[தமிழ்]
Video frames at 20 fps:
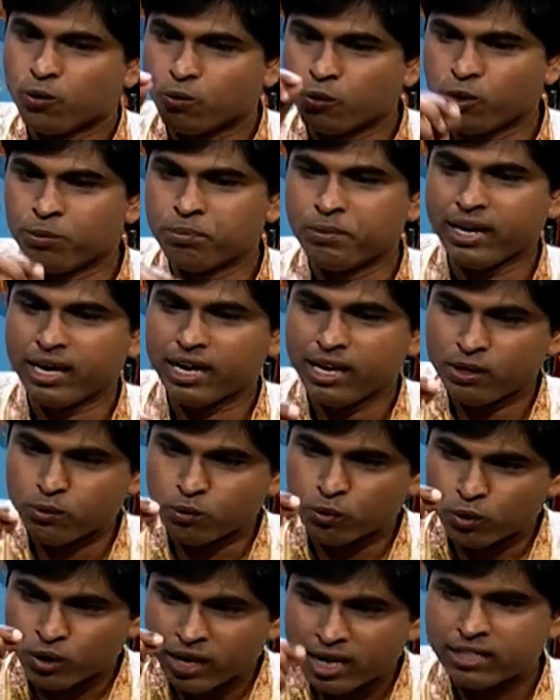உண்மைகளை
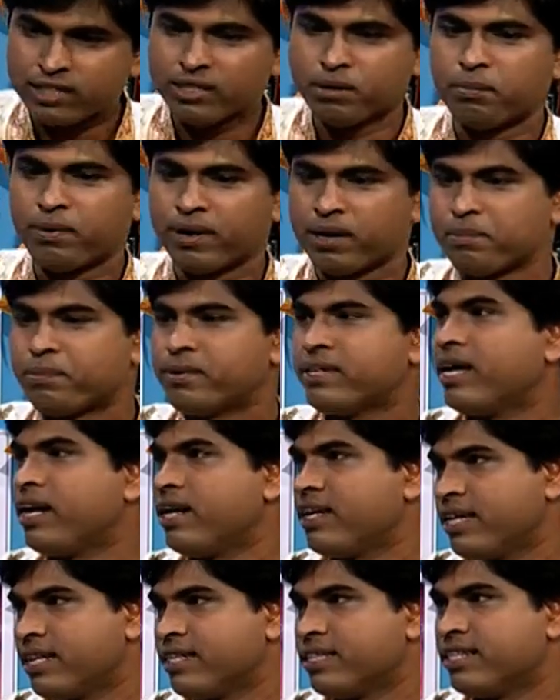உணர்ந்து பார்ப்பதால்
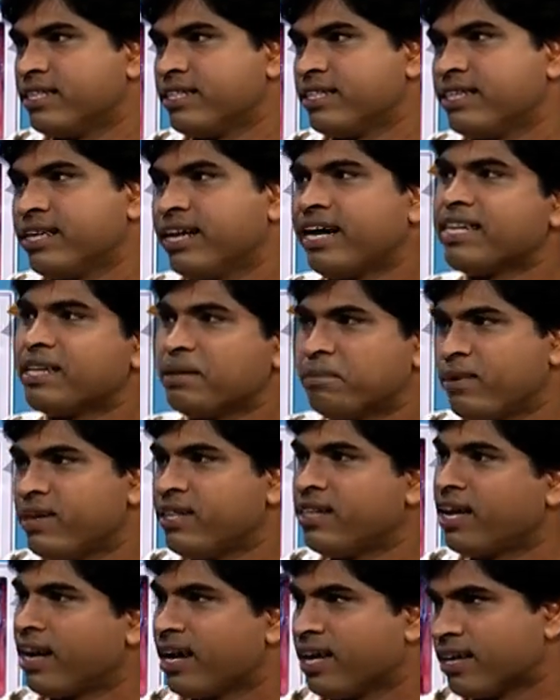இருந்தது அதன்படி
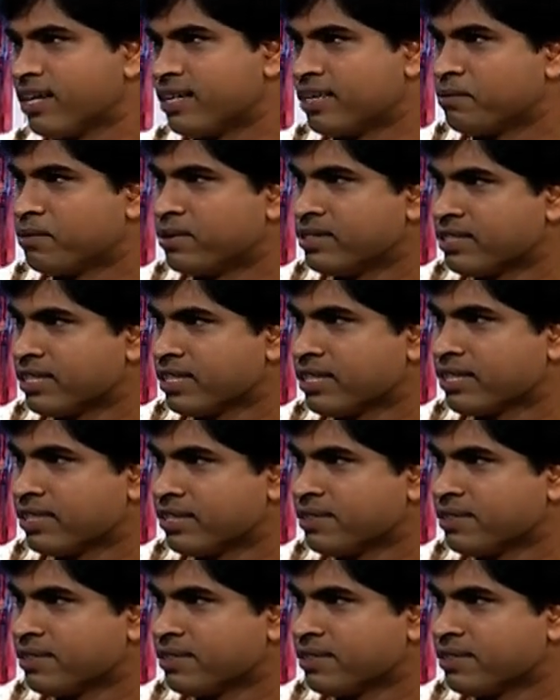தான் எல்லாம் கண்டுபிடிச்சாங்க